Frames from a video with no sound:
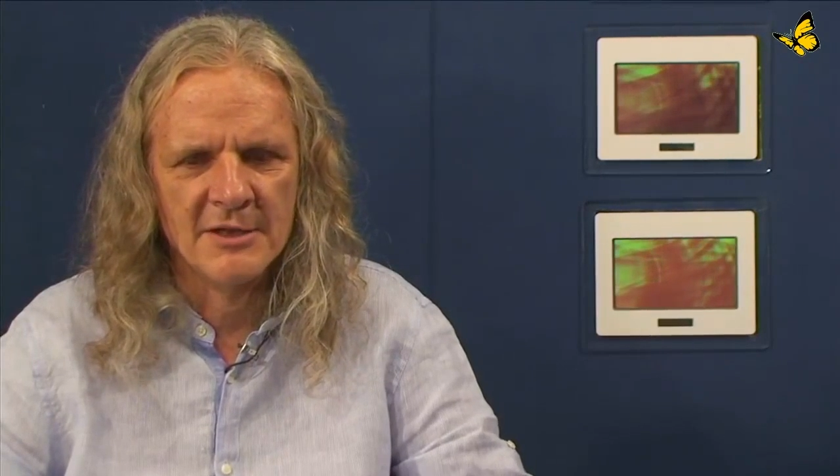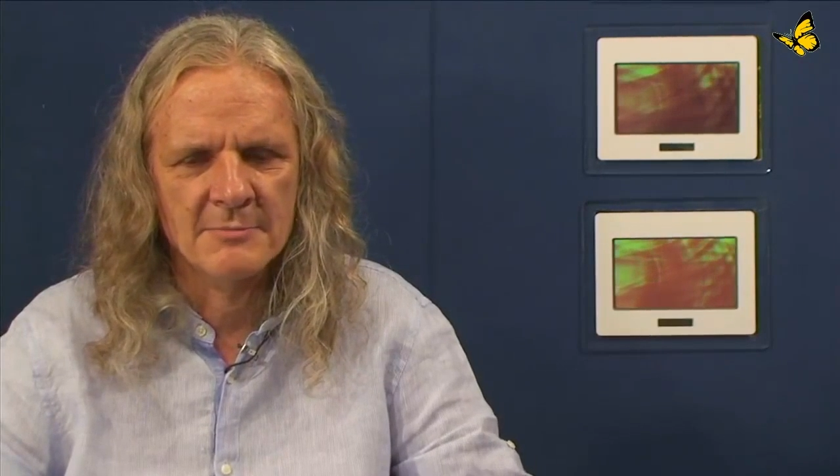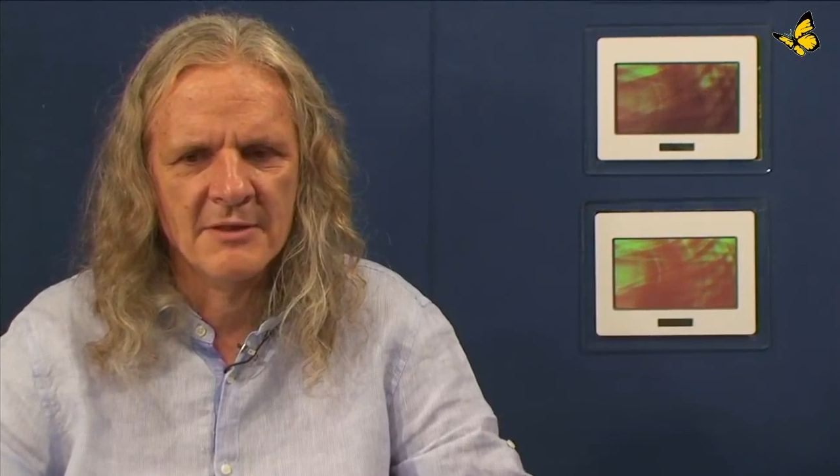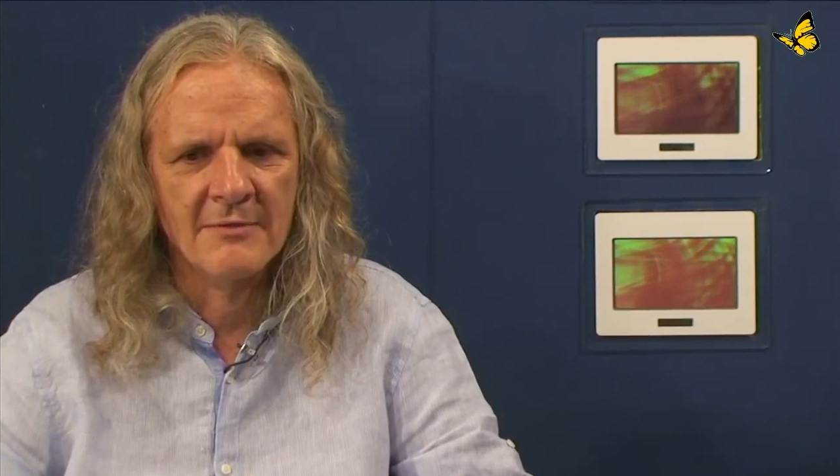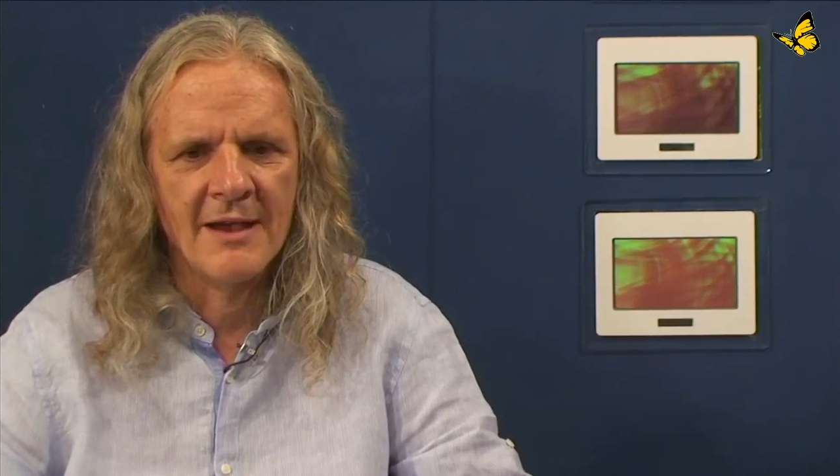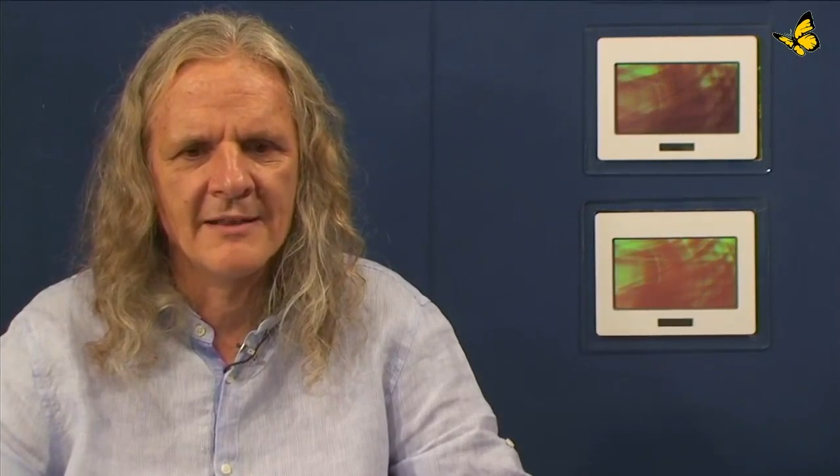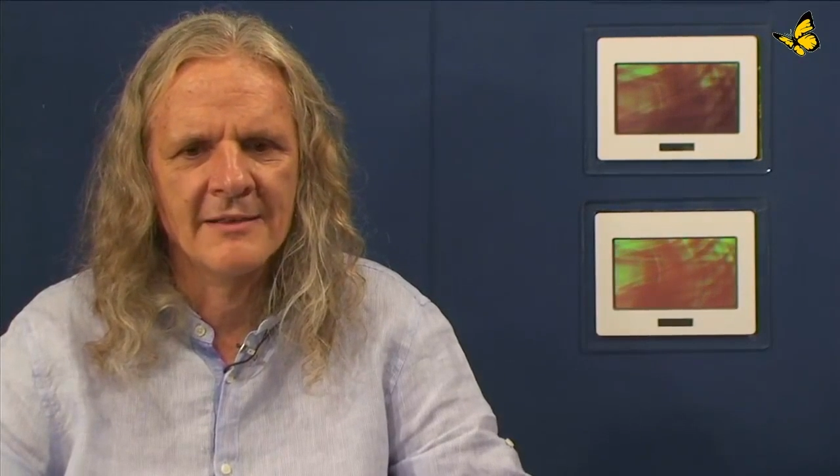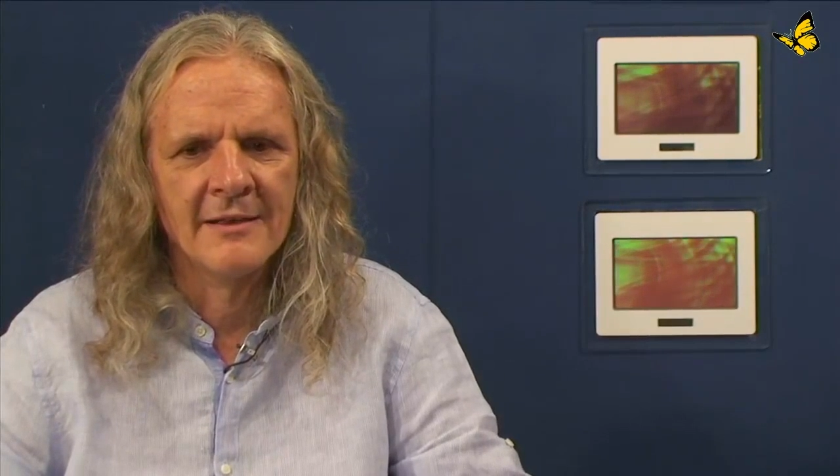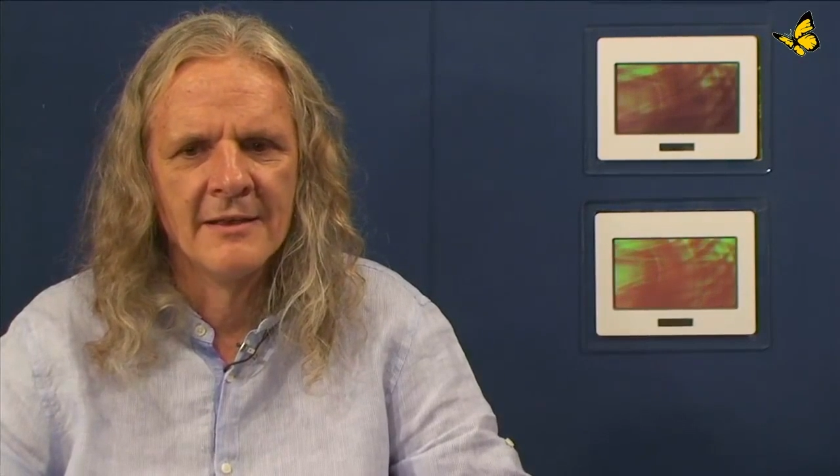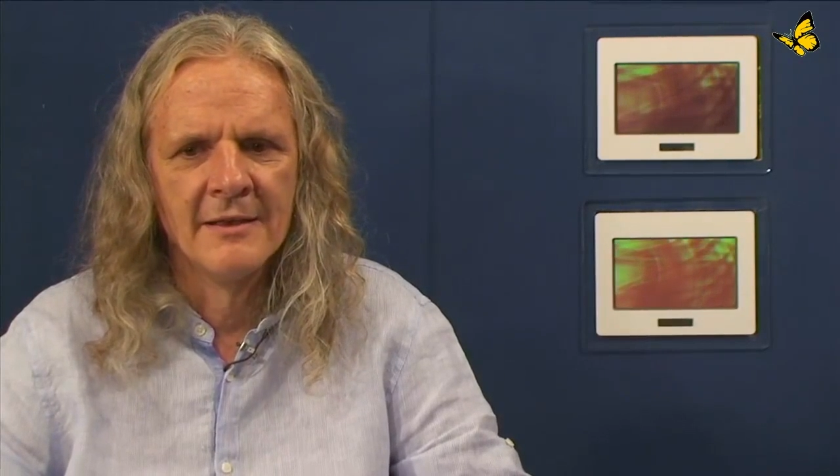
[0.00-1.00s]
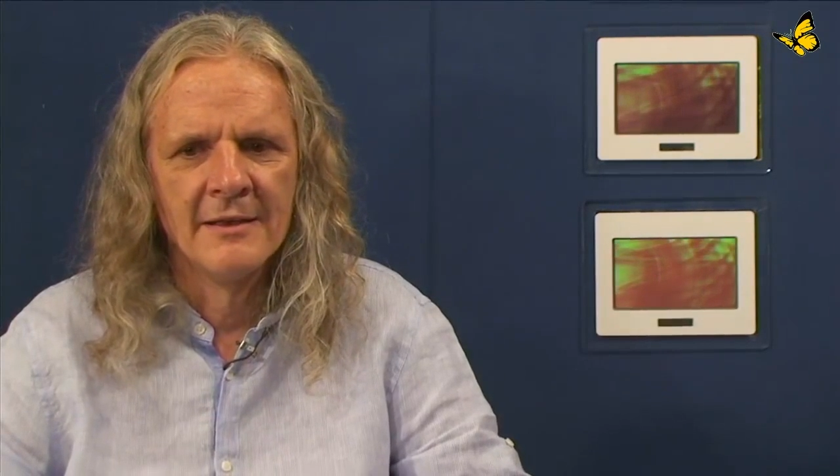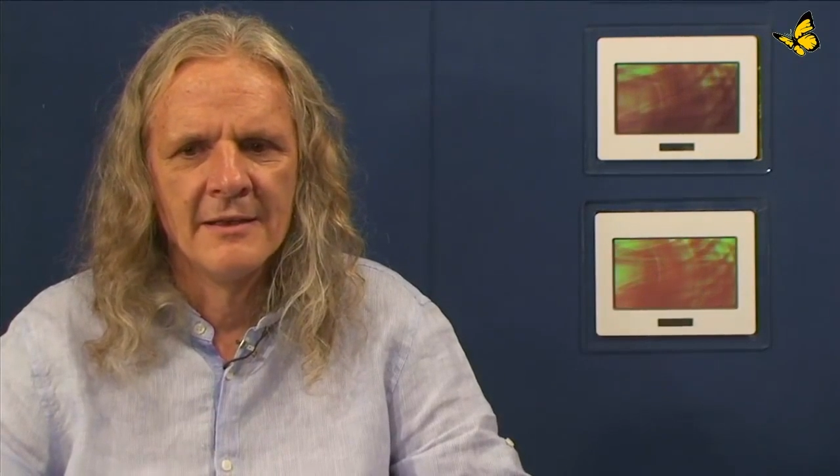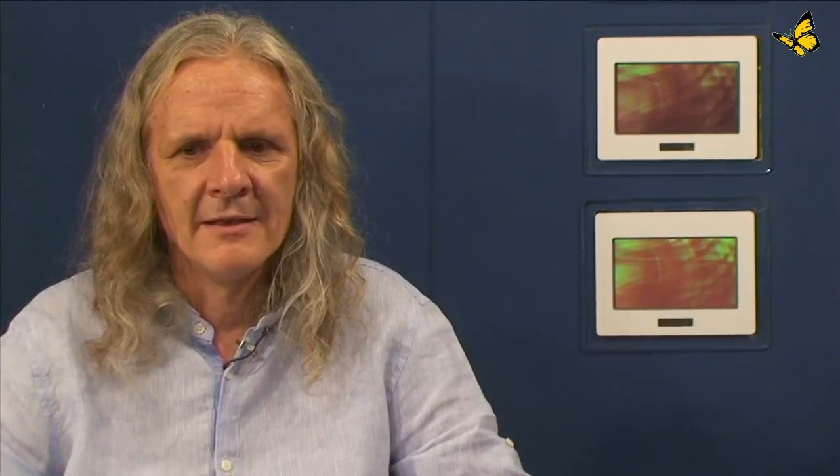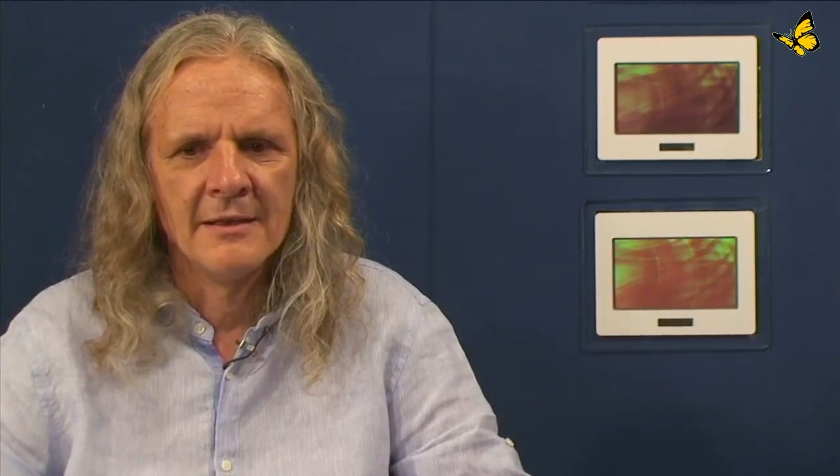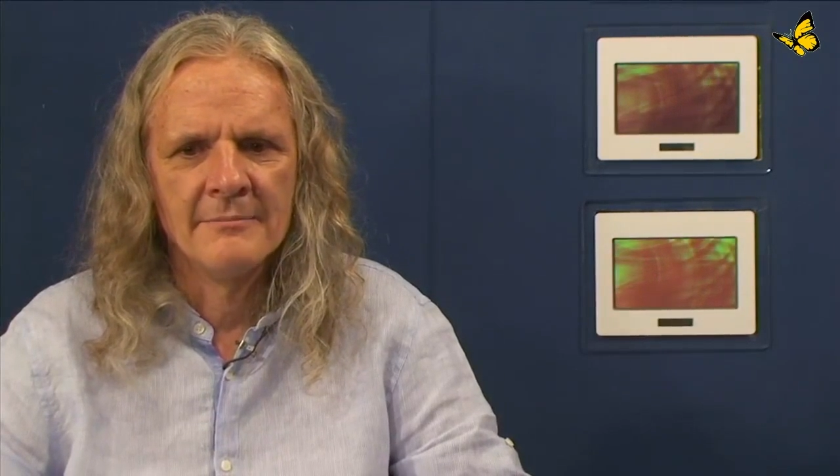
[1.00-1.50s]
beispielsweise
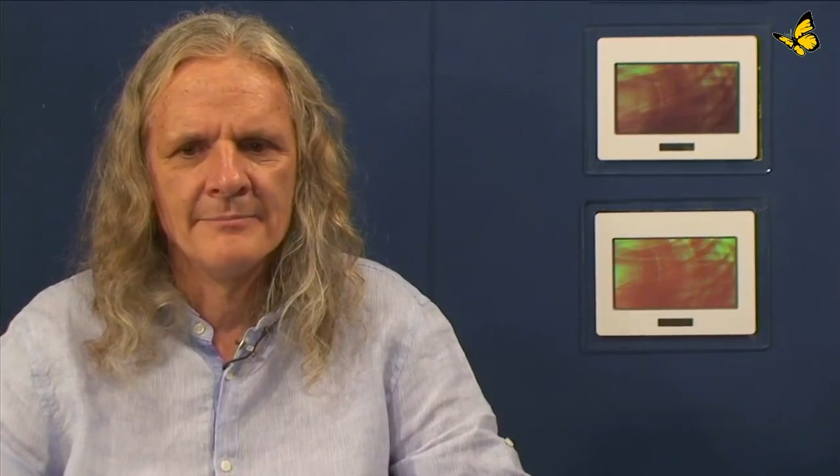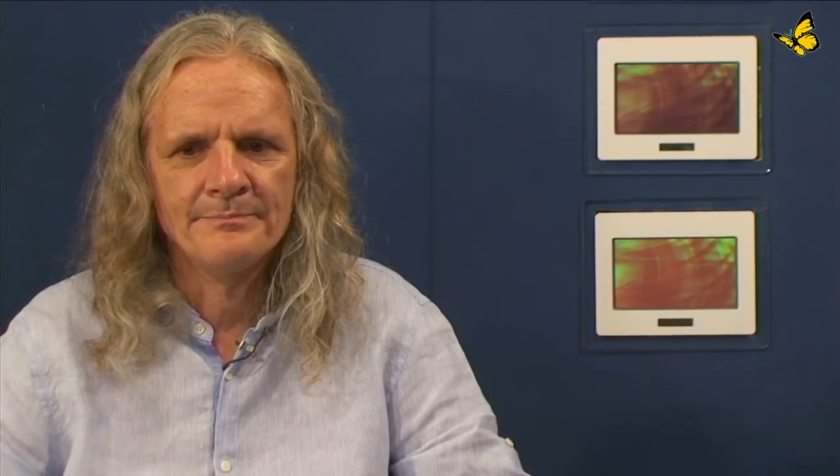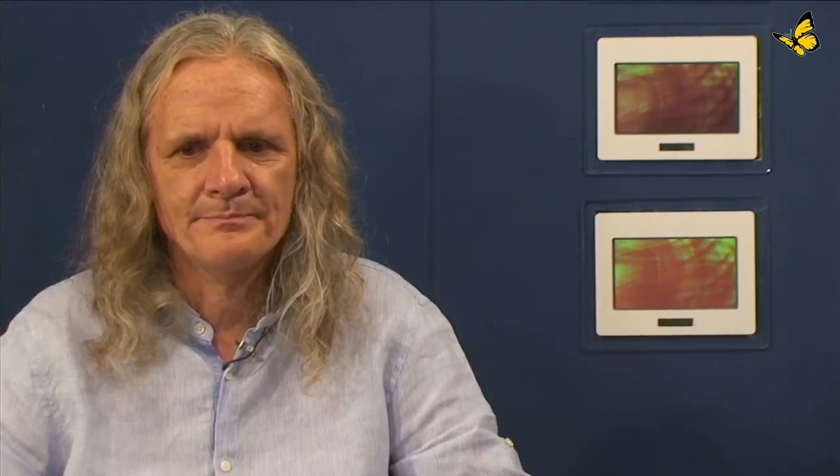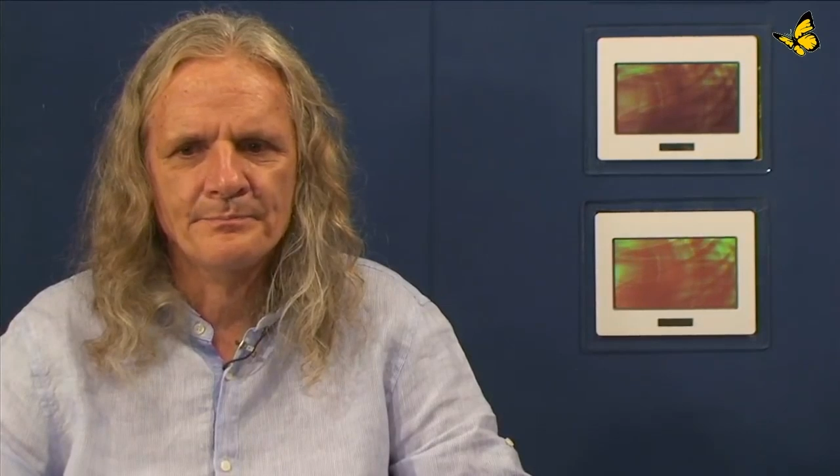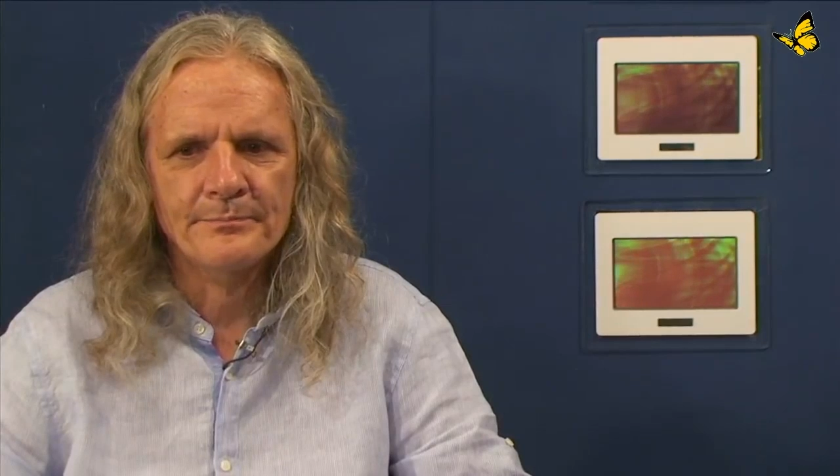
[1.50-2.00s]
ähm,